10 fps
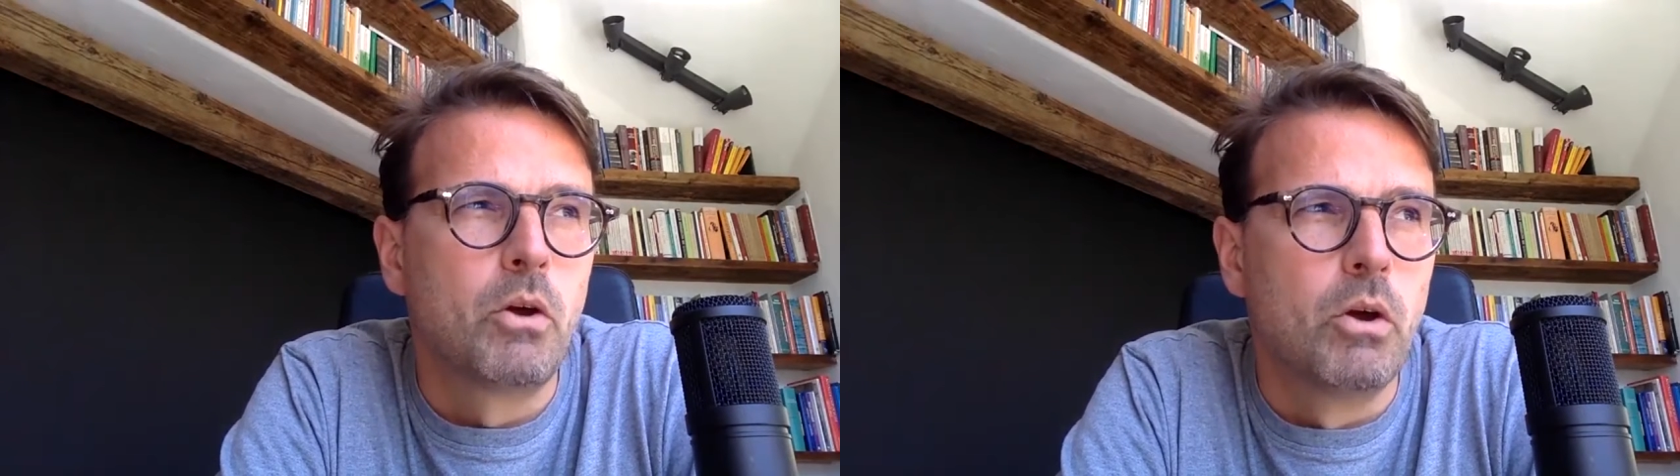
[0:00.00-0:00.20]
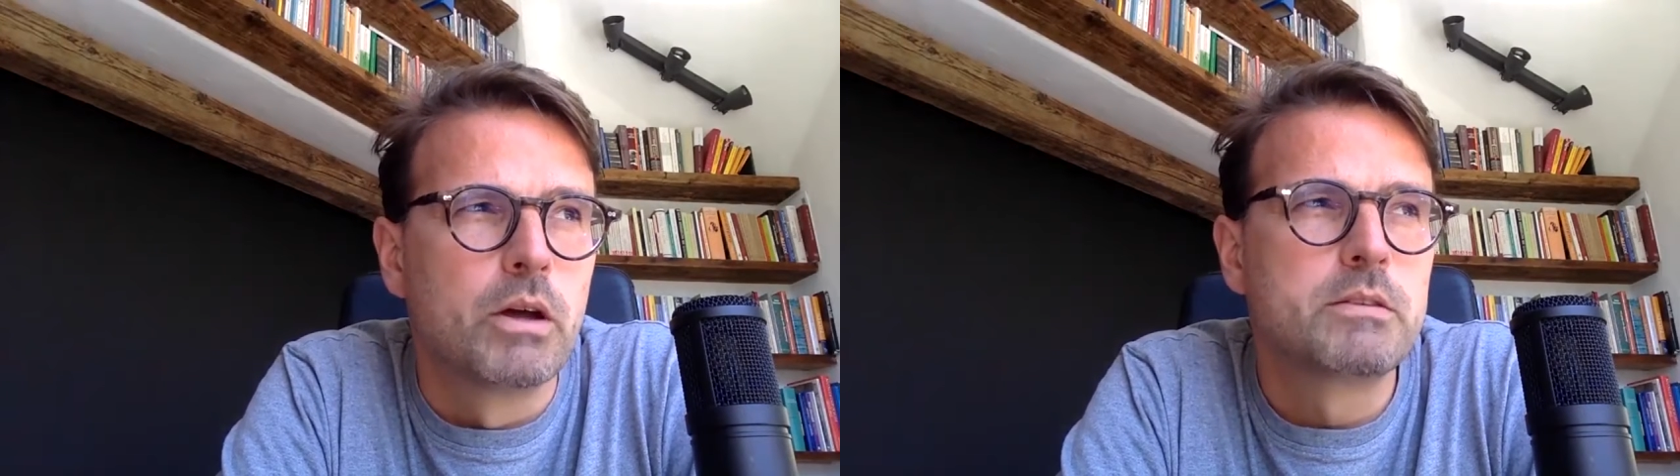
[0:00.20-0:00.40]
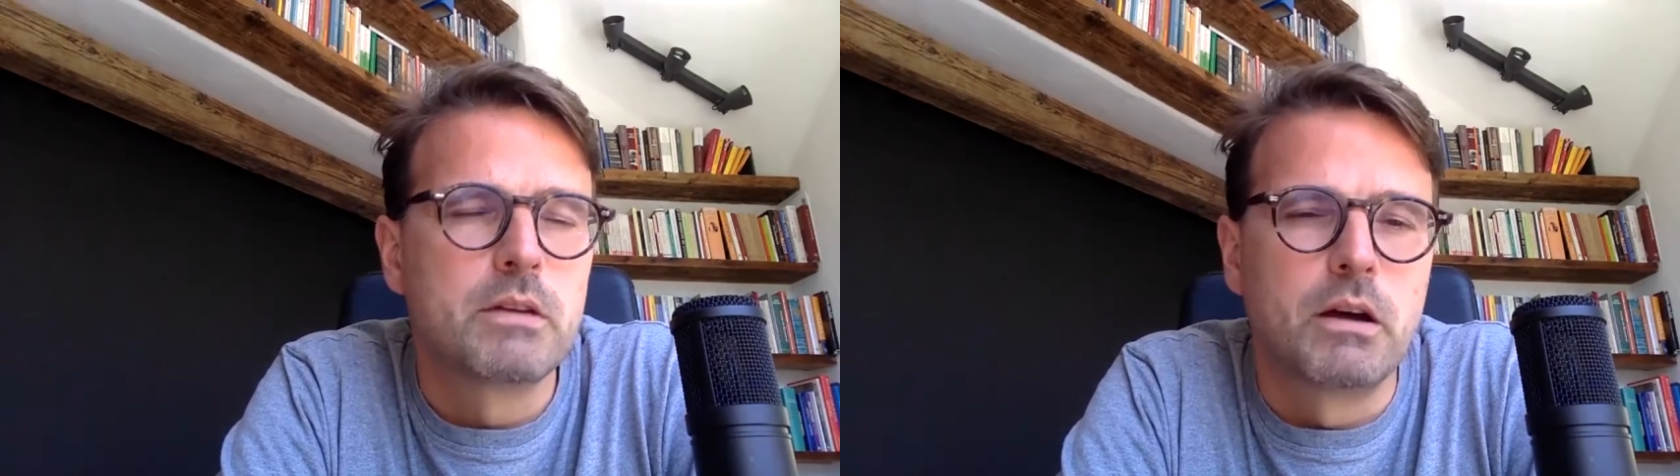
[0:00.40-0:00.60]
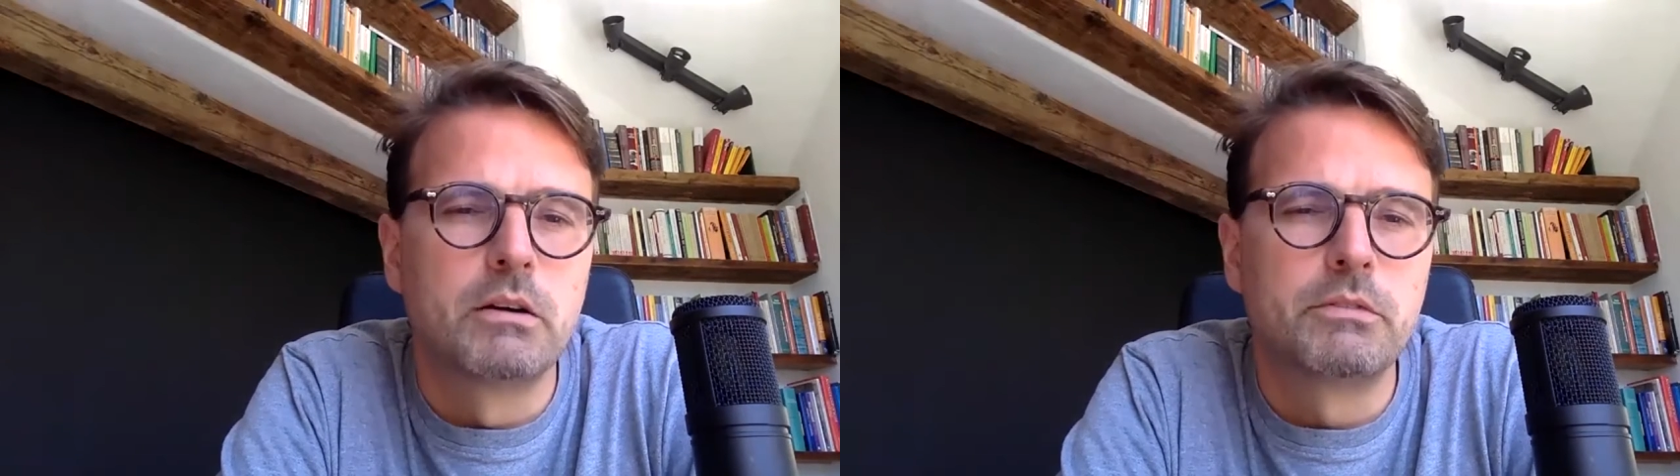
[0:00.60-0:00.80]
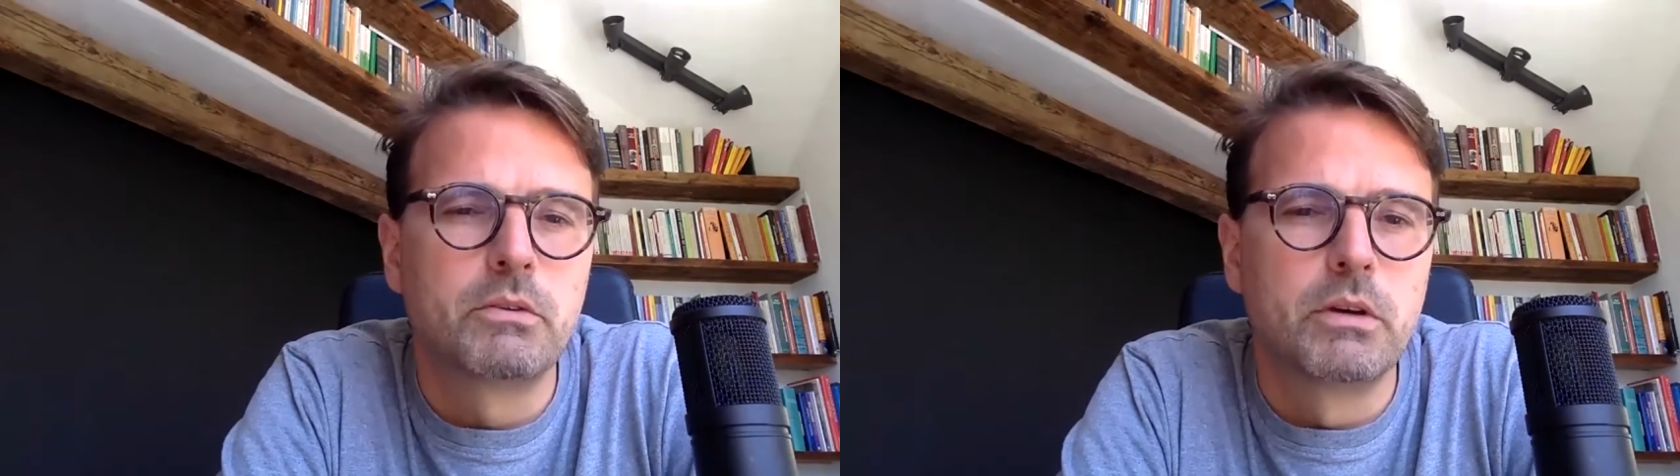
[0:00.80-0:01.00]
hören Sie
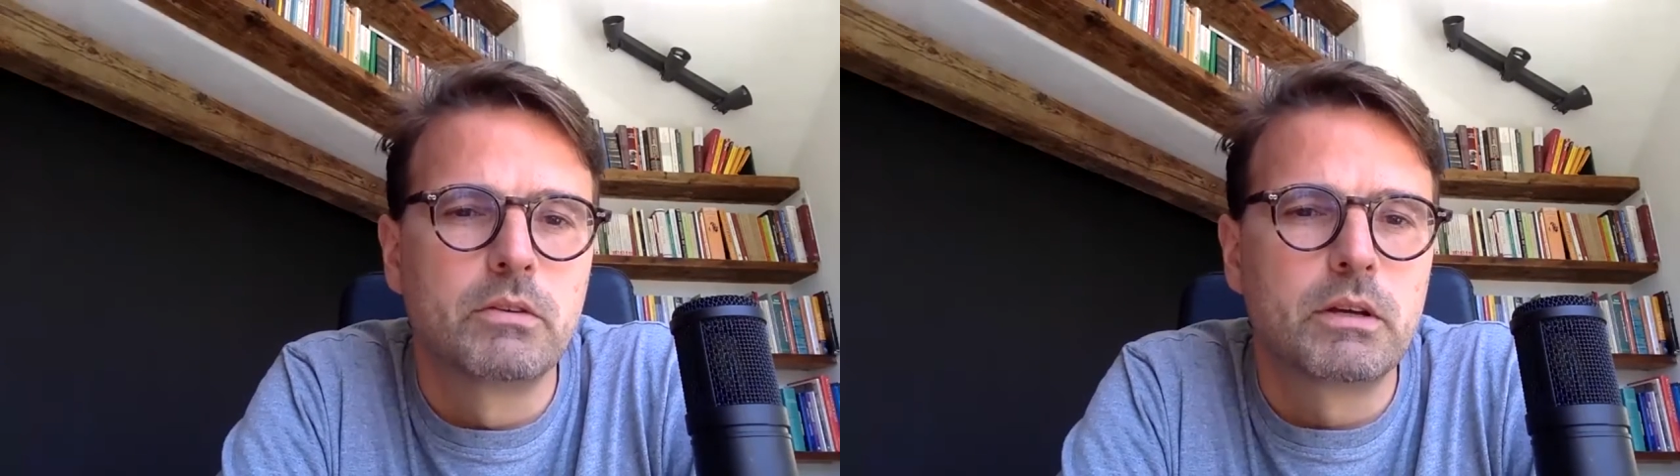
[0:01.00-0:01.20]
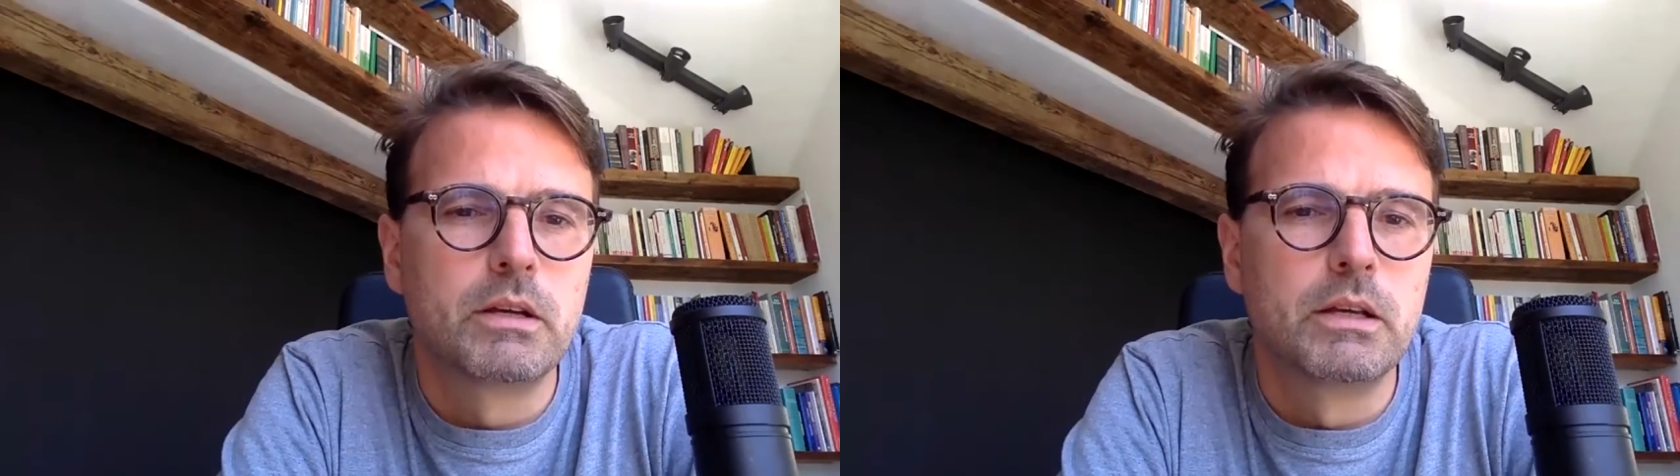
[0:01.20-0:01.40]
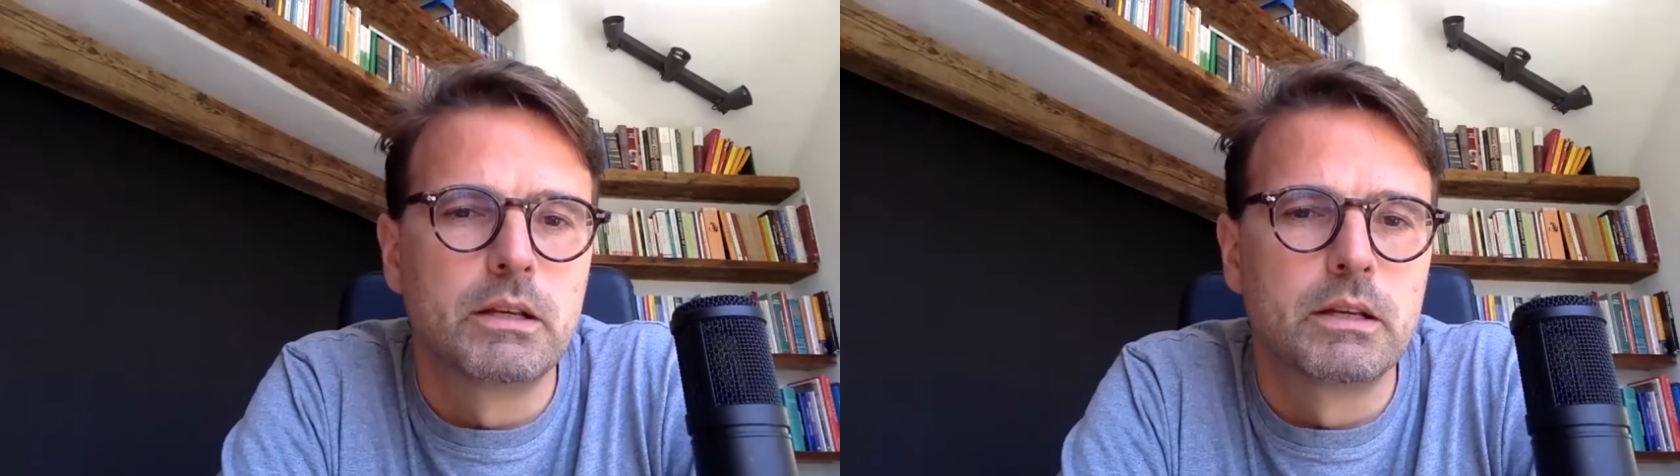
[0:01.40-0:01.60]
auf zu eskalieren.